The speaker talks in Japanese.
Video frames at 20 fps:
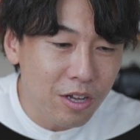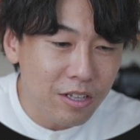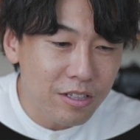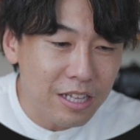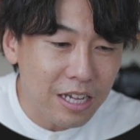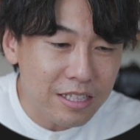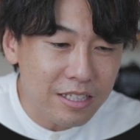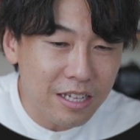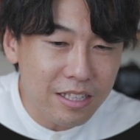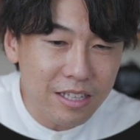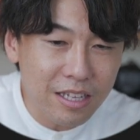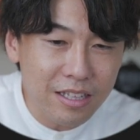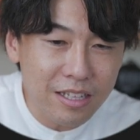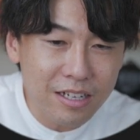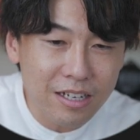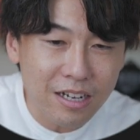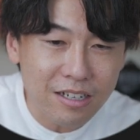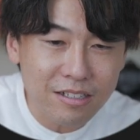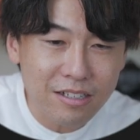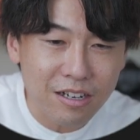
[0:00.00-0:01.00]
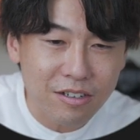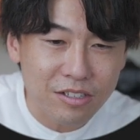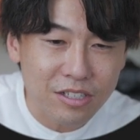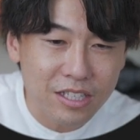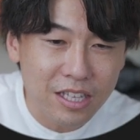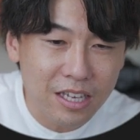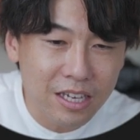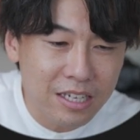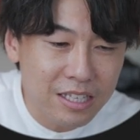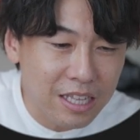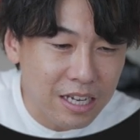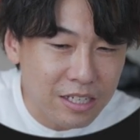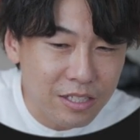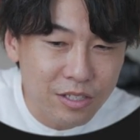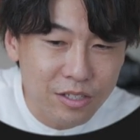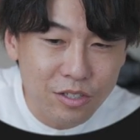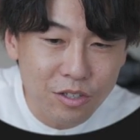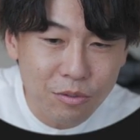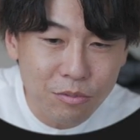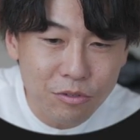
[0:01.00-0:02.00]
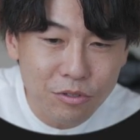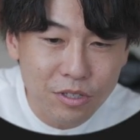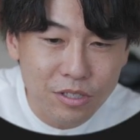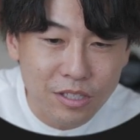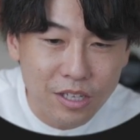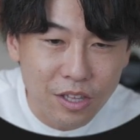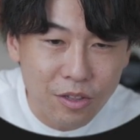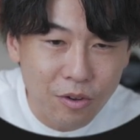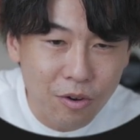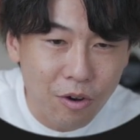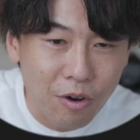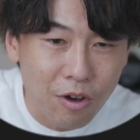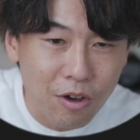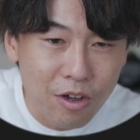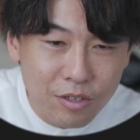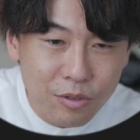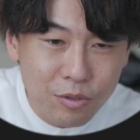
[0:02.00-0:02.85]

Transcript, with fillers: だんだんだんだんカクカクしてきたりすると思うんですけど